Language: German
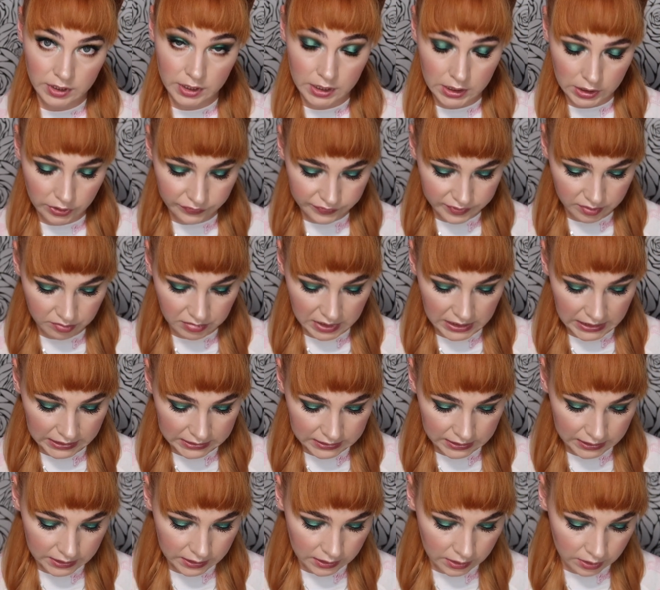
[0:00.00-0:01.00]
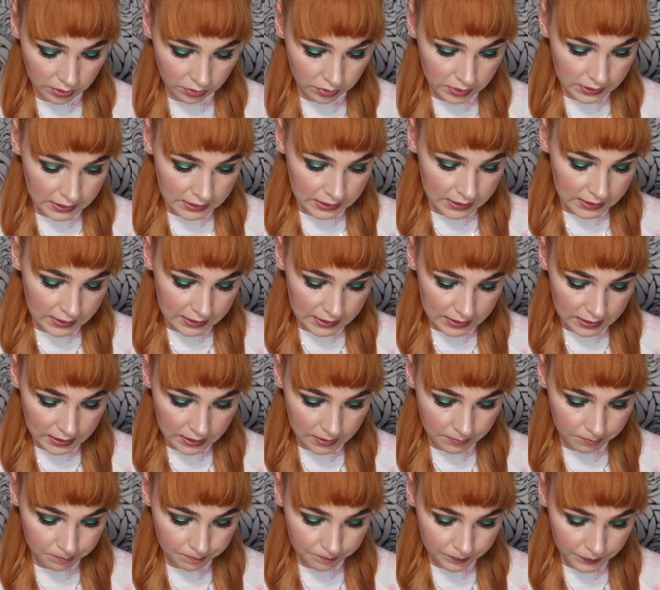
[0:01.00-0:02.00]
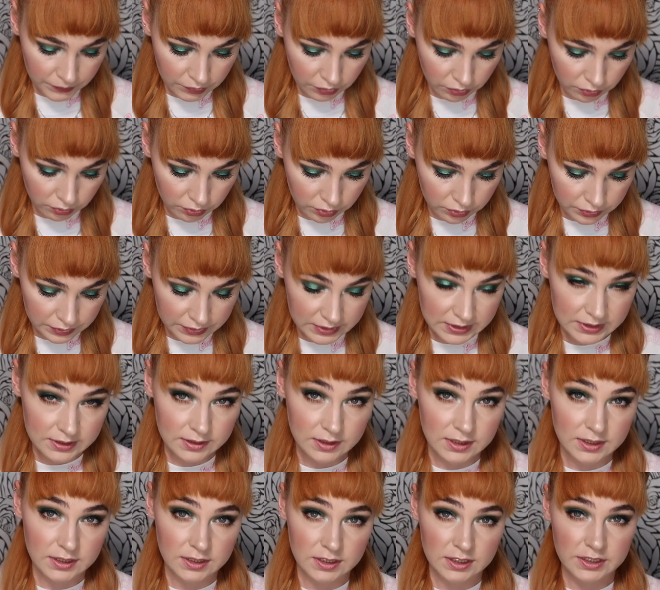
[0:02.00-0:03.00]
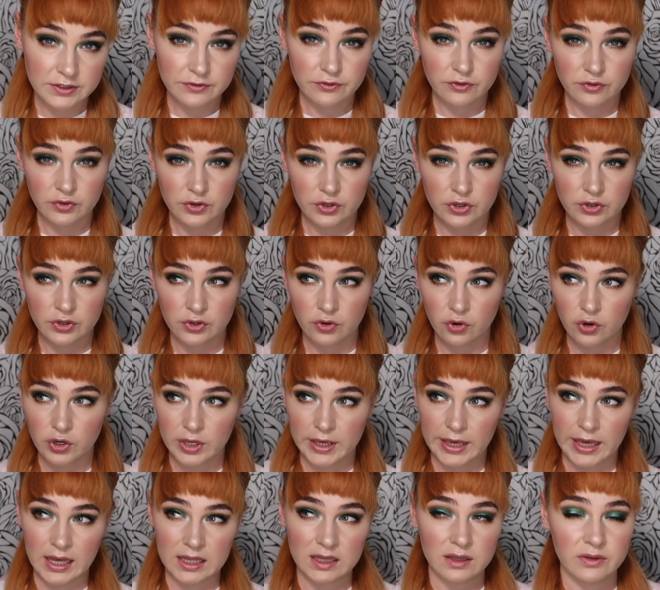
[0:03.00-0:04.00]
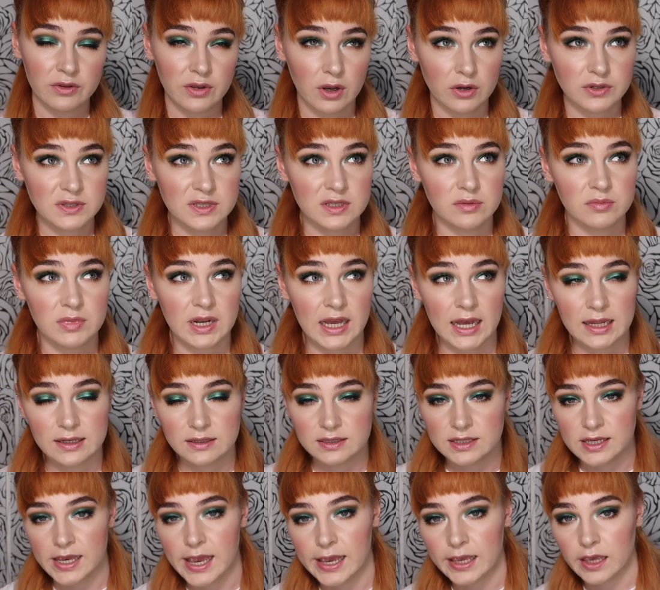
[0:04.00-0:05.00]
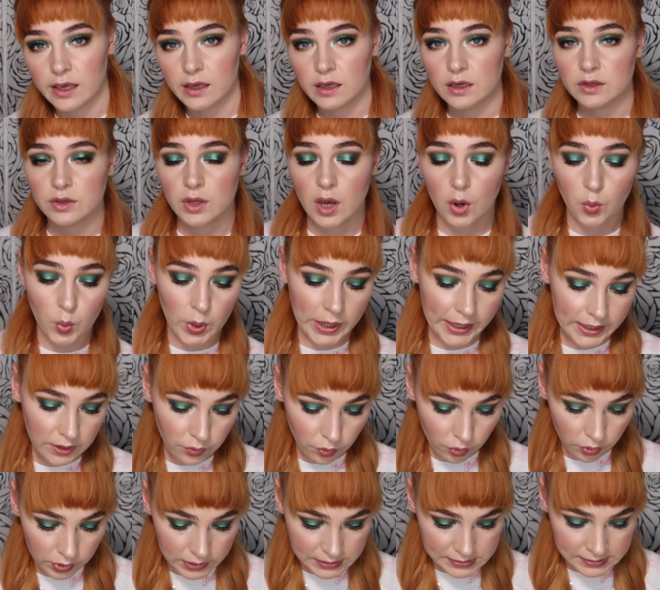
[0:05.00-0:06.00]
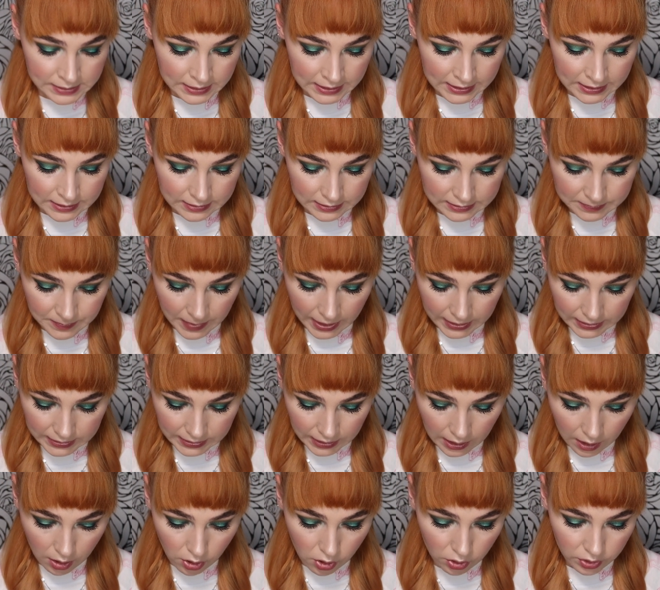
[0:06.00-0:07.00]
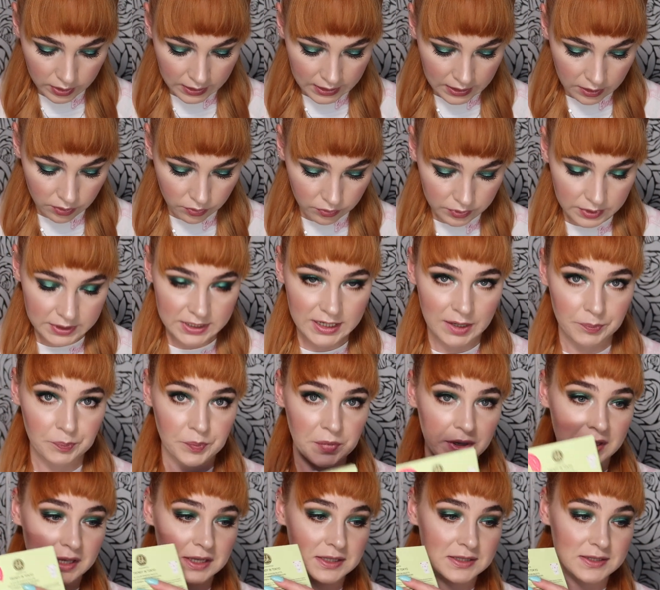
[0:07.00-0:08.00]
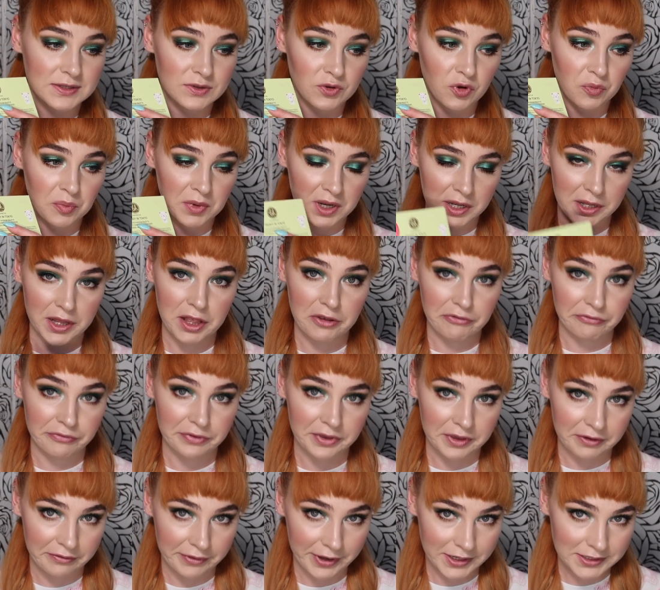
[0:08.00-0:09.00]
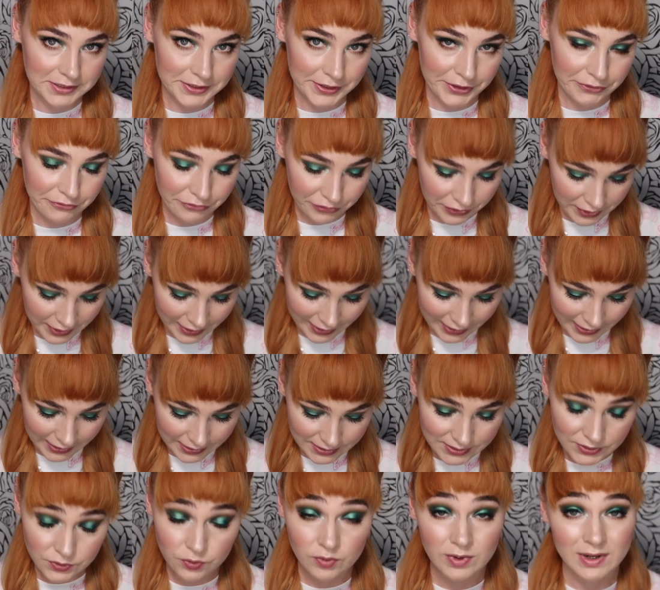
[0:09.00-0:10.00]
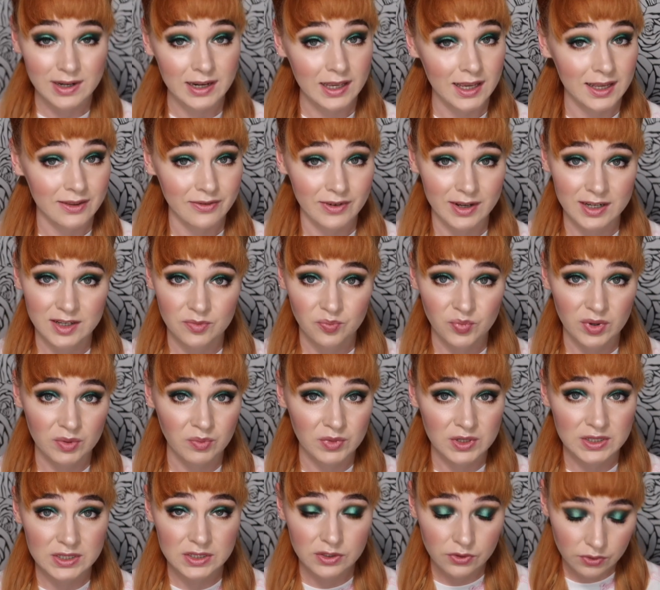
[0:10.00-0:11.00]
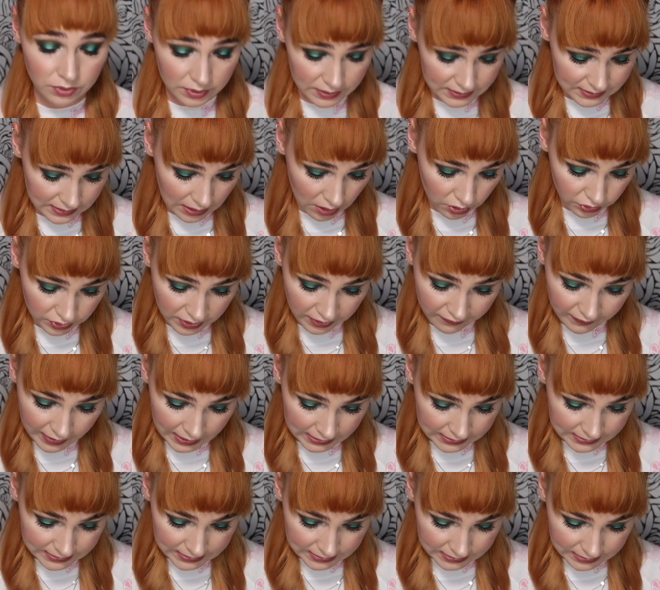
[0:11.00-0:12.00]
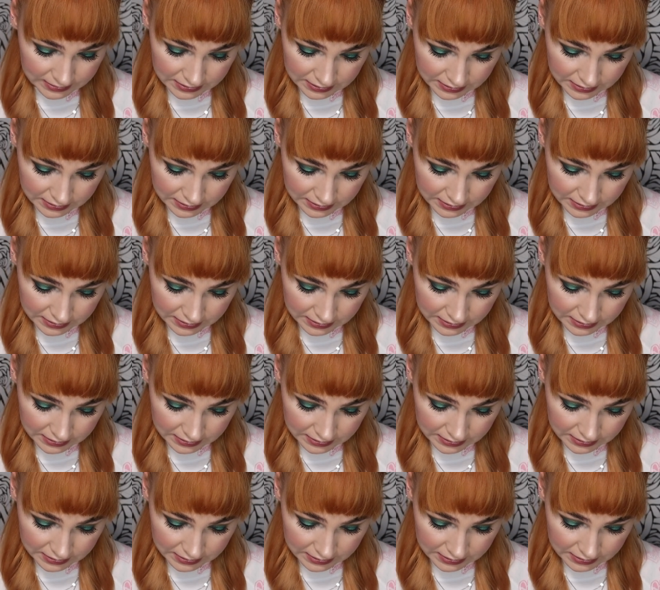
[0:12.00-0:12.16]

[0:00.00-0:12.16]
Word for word: Gekauft im Laden, genau. Ähm, und ich würde noch gern aus dem Laden die Hänge in Hawaii holen. Das mache ich auch. Und ich habe mir jetzt nochmal vier weitere von der Reihe zugelegt, weil die Pigmentierung ist auch der Wahnsinn.